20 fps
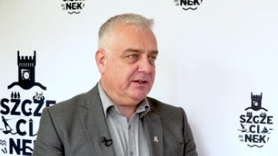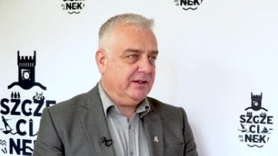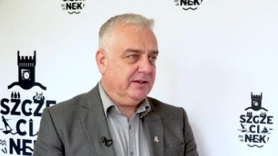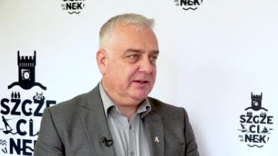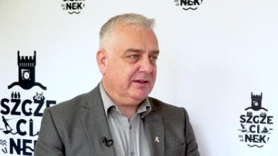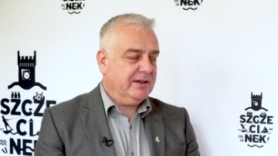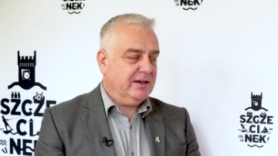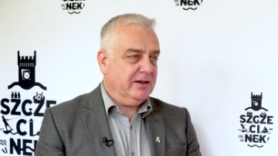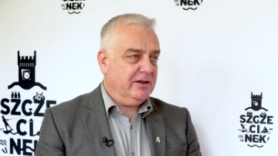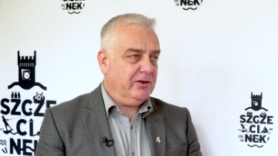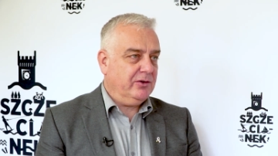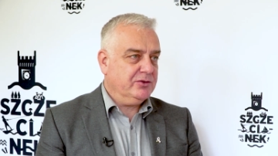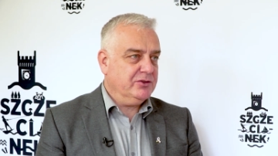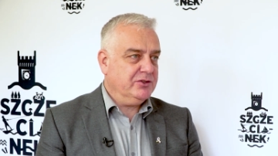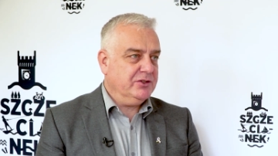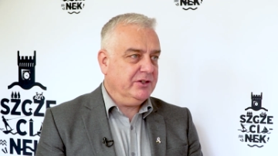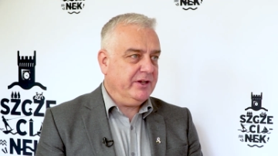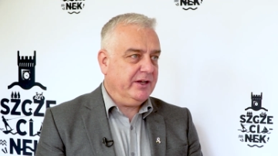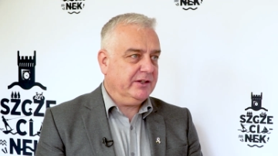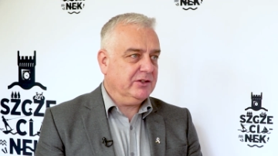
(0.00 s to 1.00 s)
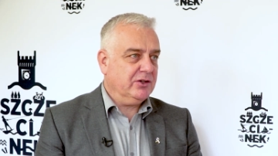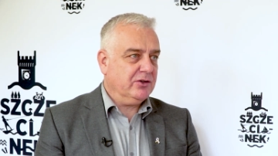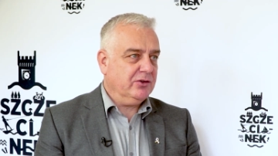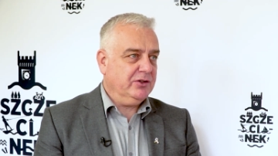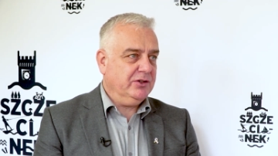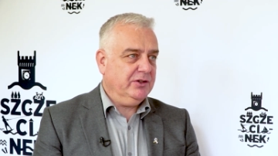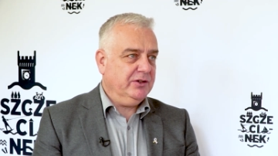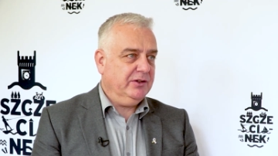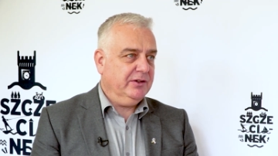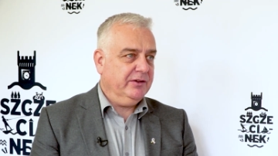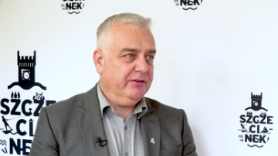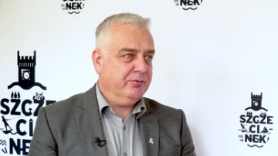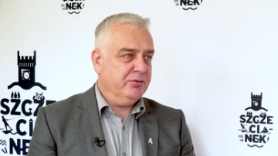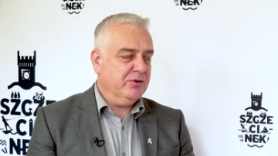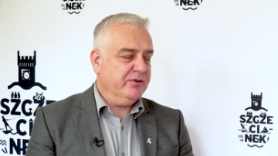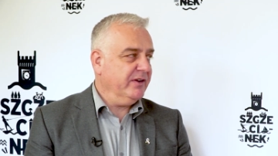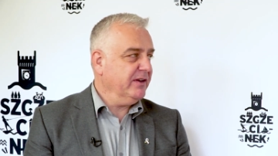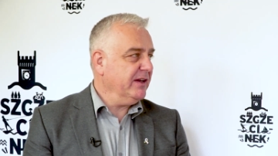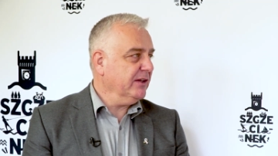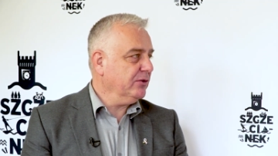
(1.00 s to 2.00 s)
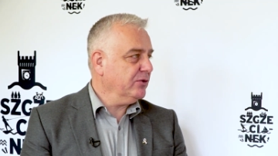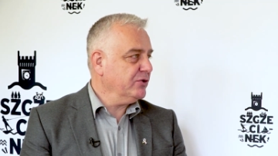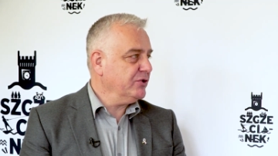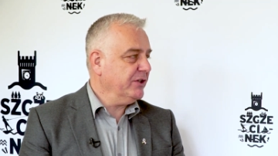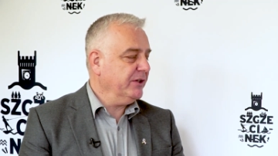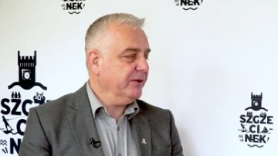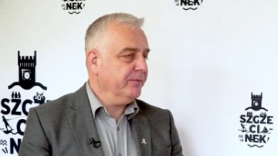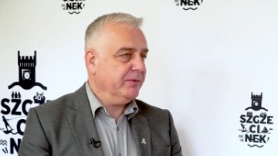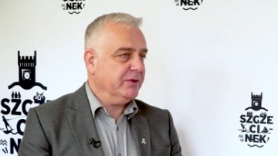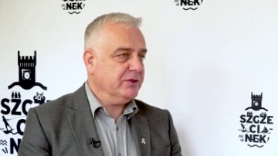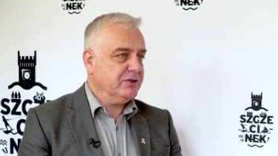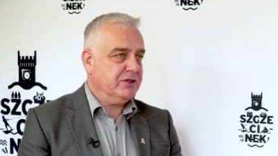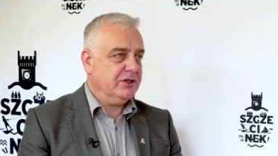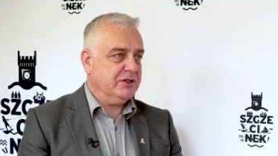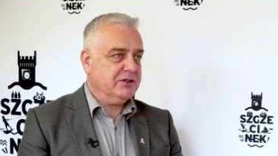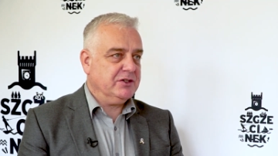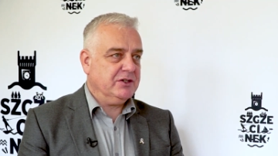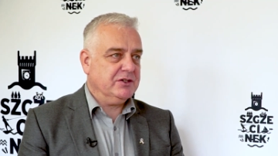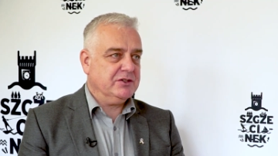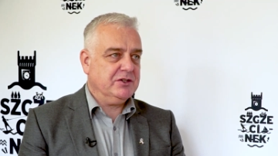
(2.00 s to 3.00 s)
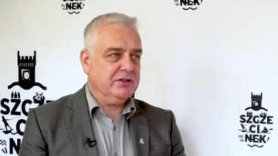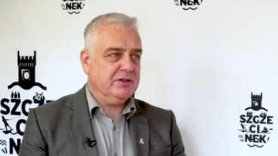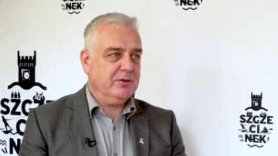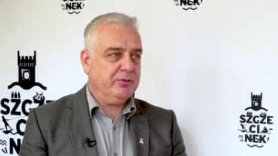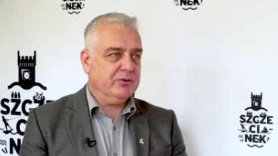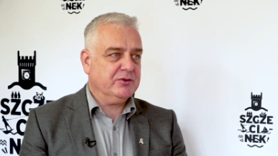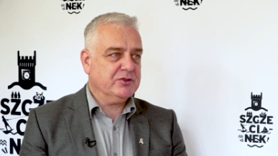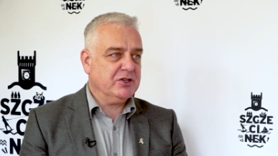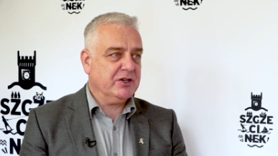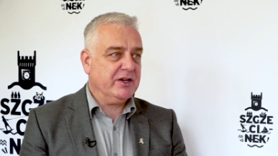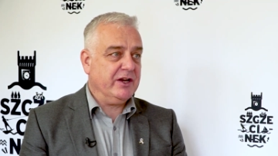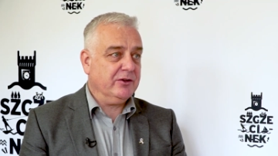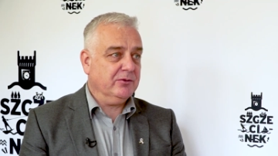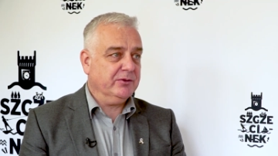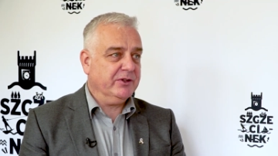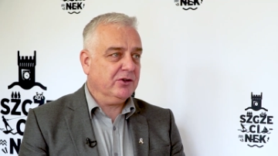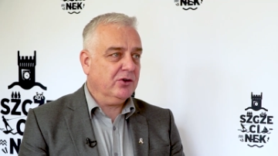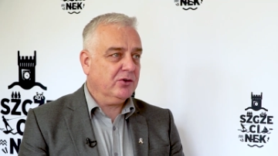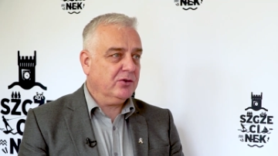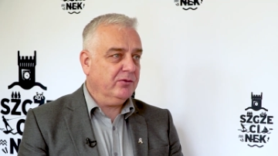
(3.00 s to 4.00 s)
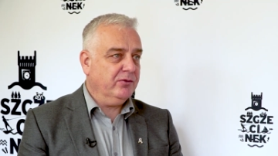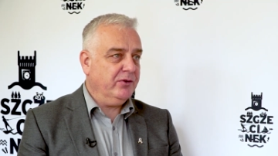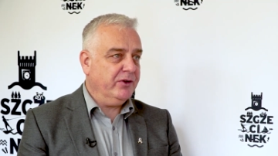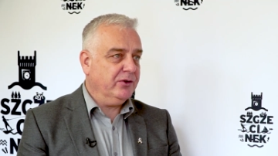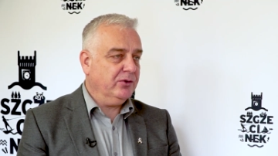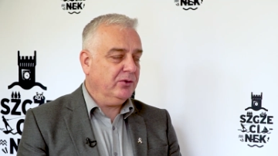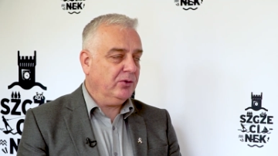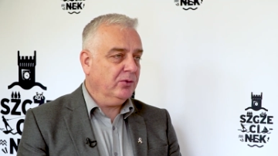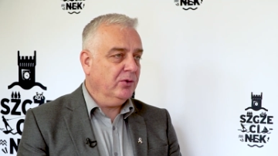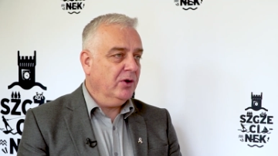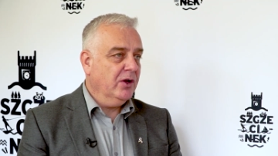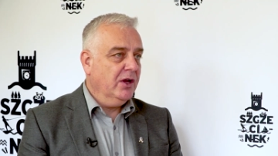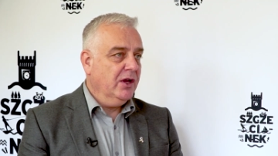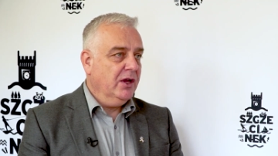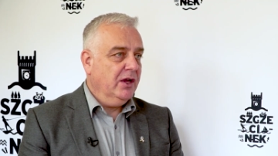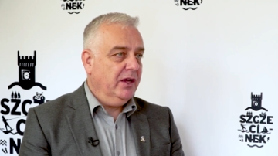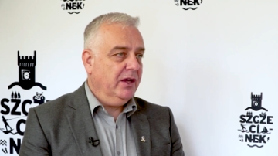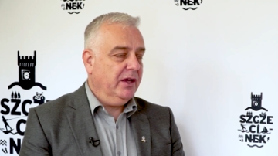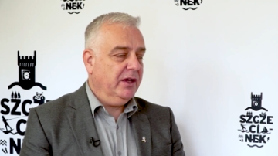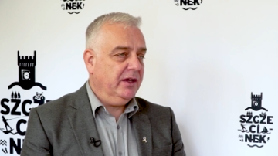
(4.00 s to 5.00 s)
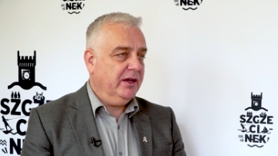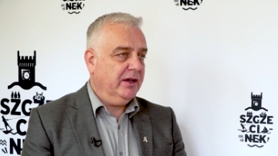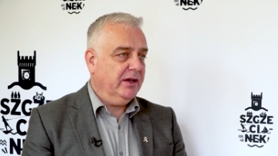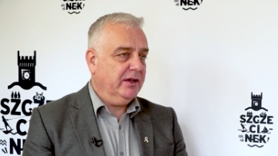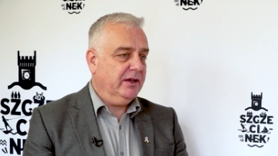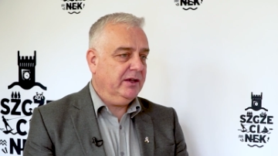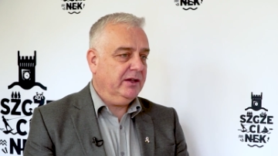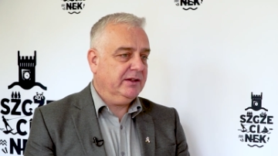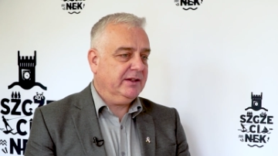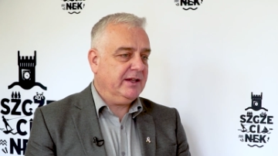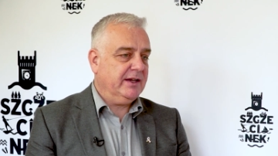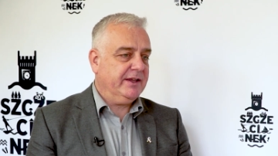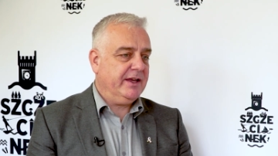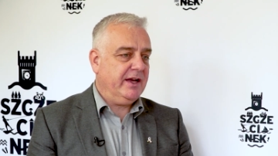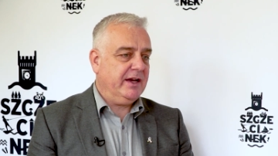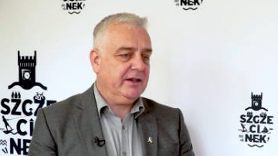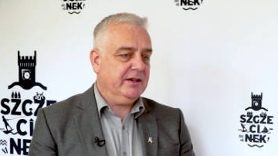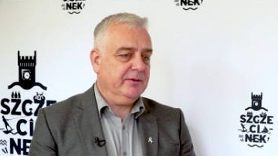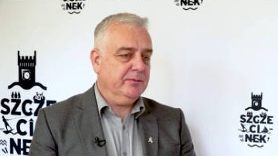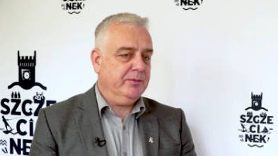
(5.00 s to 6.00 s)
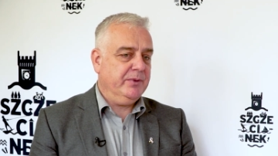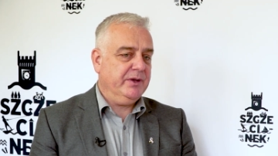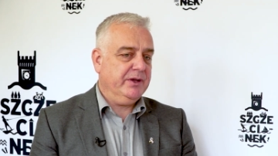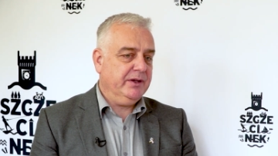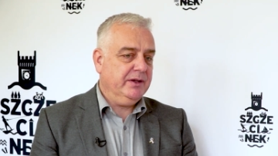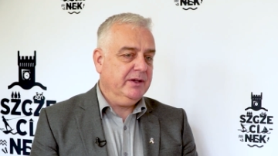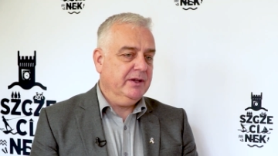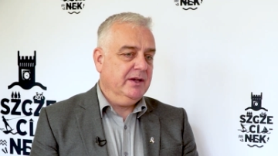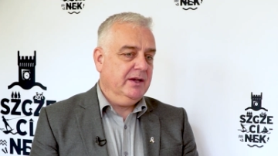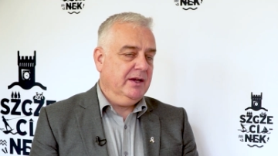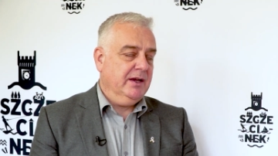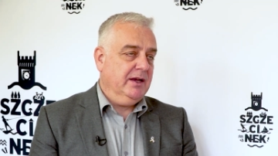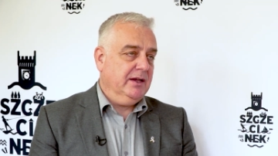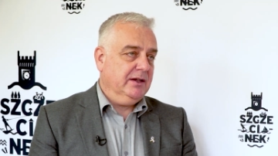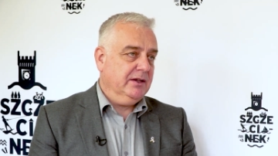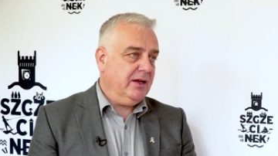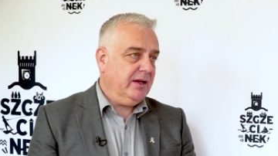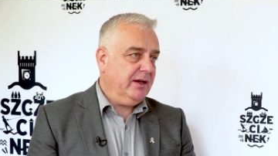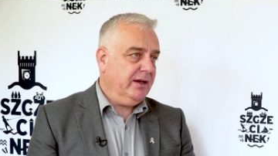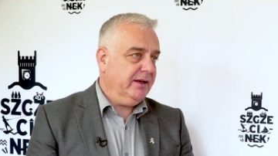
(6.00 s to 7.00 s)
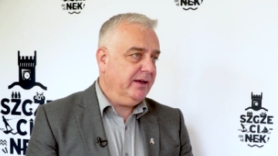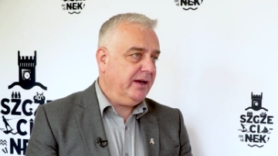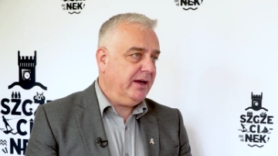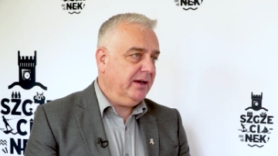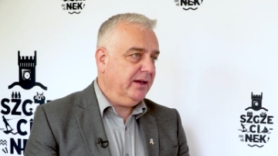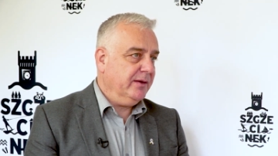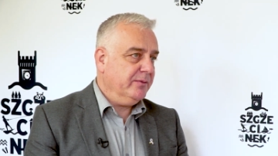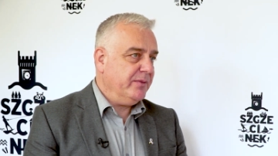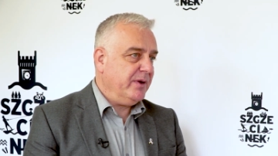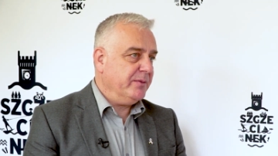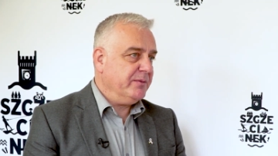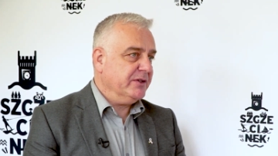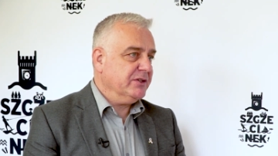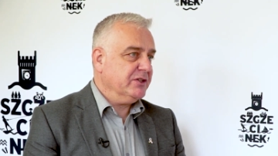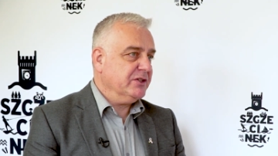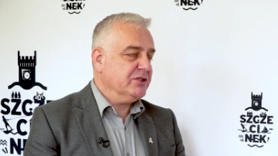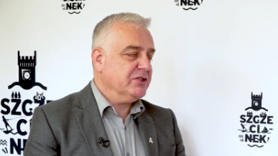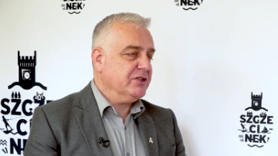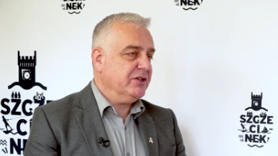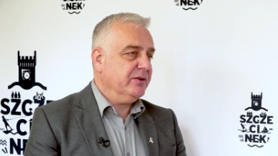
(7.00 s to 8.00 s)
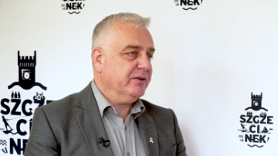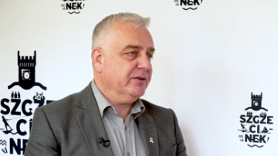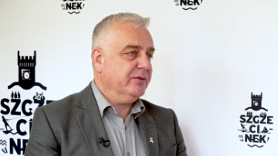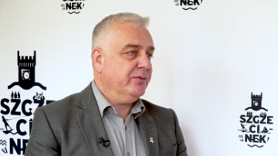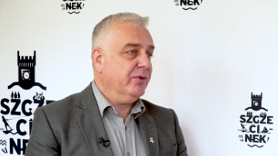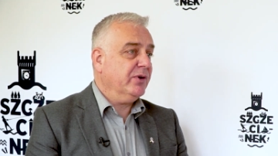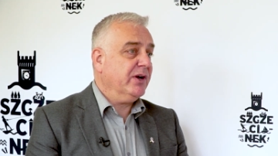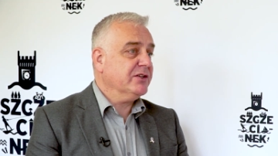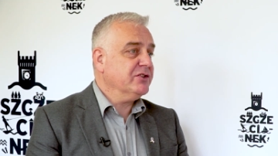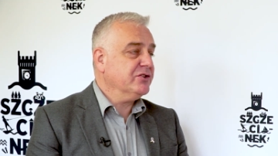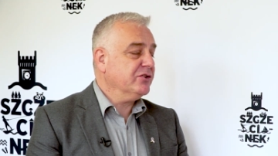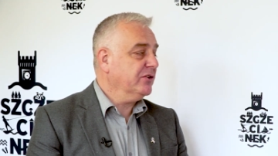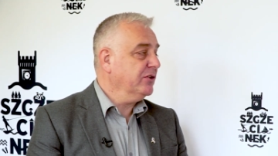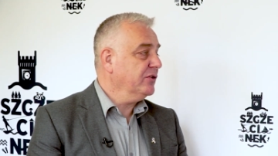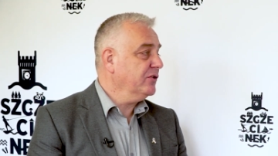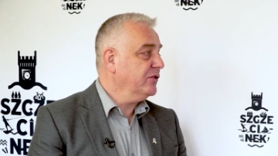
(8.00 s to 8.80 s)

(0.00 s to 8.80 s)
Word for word: ten, odcinek drogi wpływa na to, że, że, że, że nie postrzegają tego konfliktu e, tak jak my. No ale, ale mam nadzieję, że bogaci się te